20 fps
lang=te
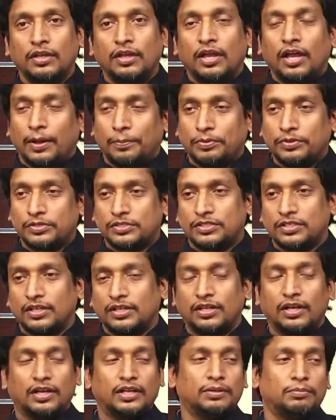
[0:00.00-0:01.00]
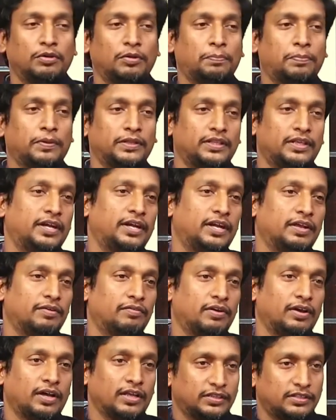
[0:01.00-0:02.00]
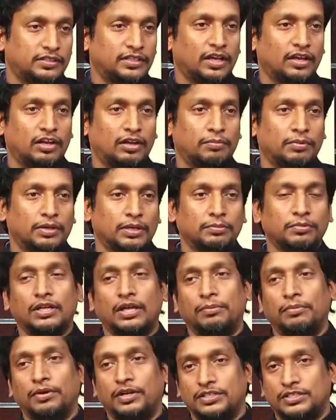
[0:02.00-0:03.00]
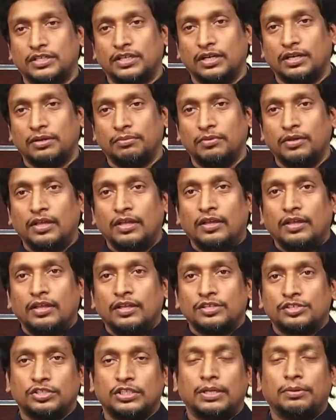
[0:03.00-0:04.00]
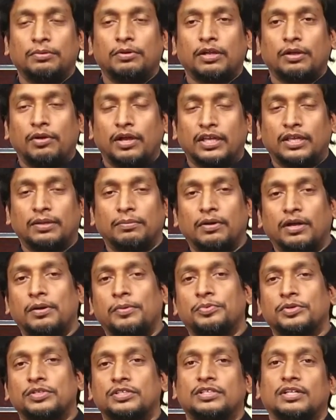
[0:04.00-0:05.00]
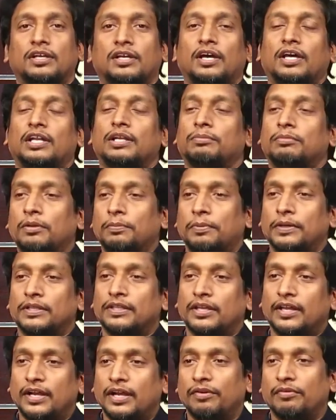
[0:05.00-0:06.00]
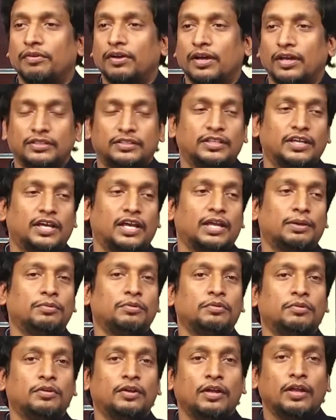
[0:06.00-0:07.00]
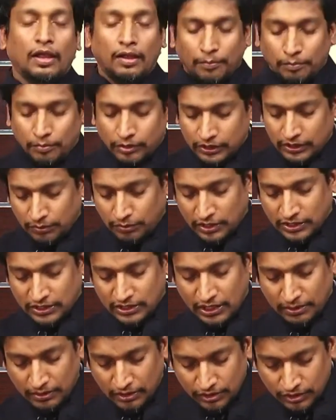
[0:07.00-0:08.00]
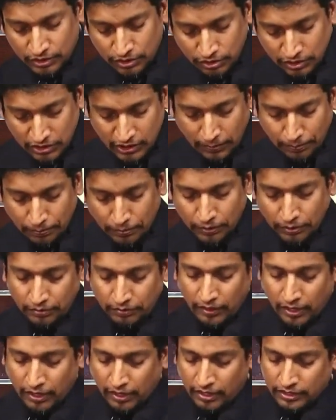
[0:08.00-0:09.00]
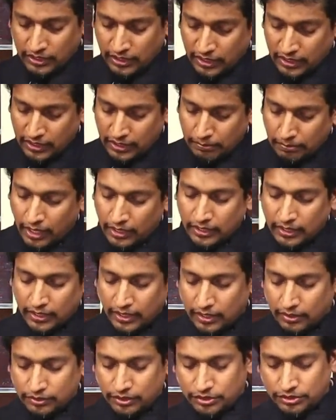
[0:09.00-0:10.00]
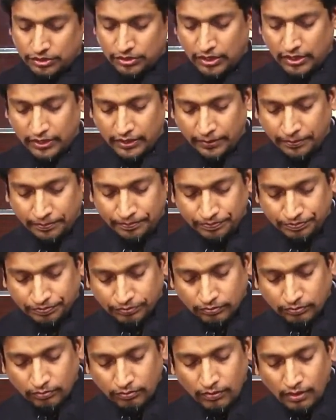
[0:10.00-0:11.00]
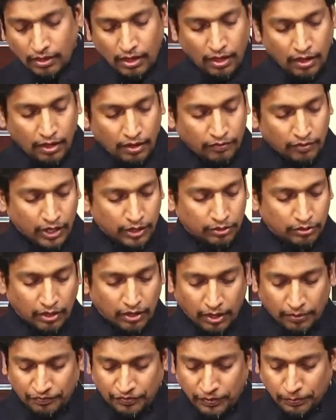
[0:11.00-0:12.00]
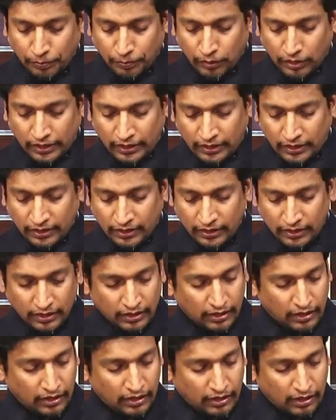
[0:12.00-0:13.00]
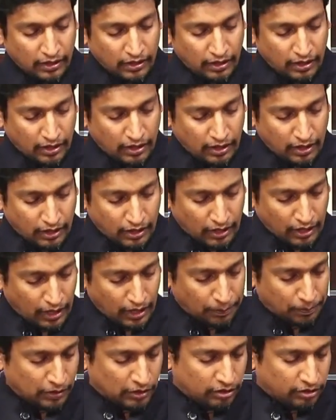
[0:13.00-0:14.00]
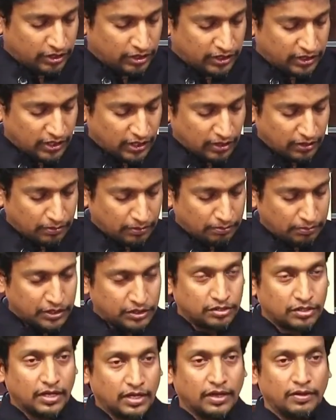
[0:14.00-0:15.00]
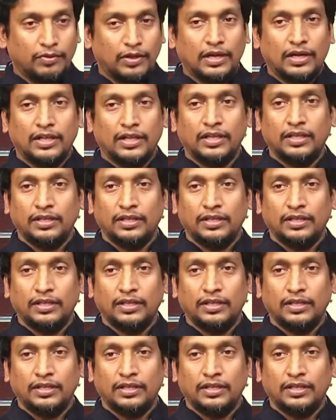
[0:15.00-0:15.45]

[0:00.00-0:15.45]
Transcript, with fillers: అపస్తుల కార్యములు పదిహేడవ అధ్యాయంలో మనము గమనించగలం చూద్దాం ఒక వాక్య భాగం అపస్తుల కార్యములు పదిహేడవ అధ్యాయము మొదటి వచ్చిన మనం చూసినప్పుడు అక్కడ చక్కని మాట అక్కడ ఉంది చూడండి వారు అంఫిపోలి అపోలోనియా మీదుగా వెళ్ళి